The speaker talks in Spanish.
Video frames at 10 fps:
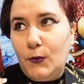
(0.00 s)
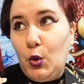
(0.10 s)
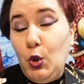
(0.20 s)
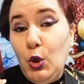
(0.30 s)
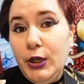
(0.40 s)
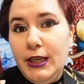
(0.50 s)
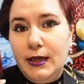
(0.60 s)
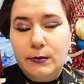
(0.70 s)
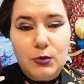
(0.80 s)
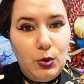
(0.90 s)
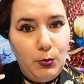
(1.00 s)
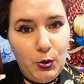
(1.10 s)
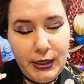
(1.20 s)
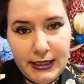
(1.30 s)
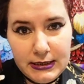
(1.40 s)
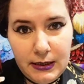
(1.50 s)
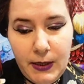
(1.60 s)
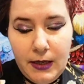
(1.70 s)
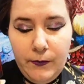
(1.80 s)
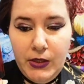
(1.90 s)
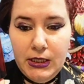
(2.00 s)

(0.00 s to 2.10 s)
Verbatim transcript: colonia, como lo quieras llamar,